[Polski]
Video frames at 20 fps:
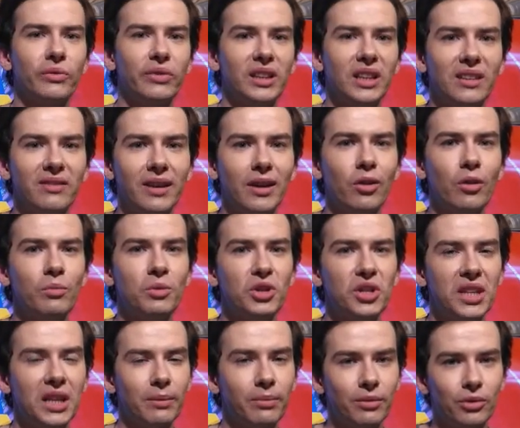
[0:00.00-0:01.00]
Wydawało mi
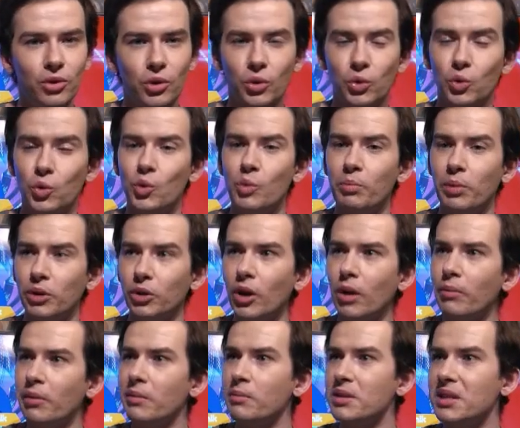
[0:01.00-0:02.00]
się na początku, po
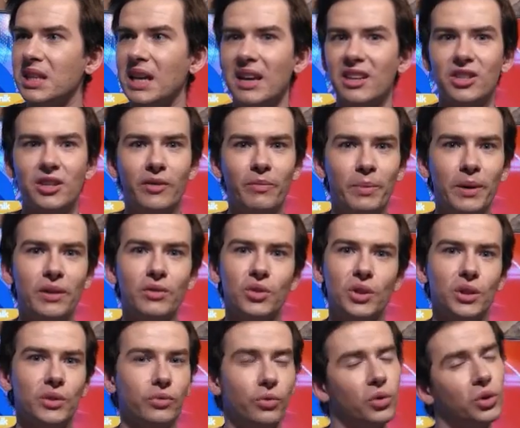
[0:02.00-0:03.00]
dobrym starcie w
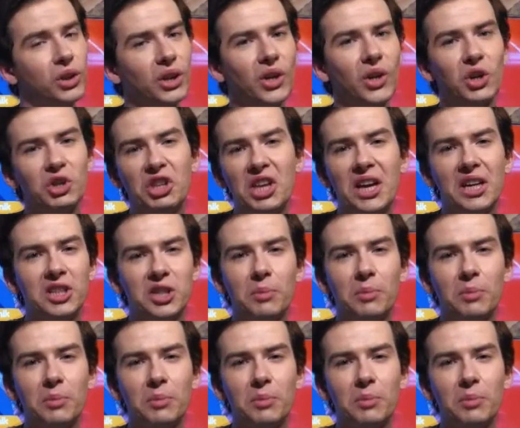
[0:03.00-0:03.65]
pierwszych dwóch tygodniach,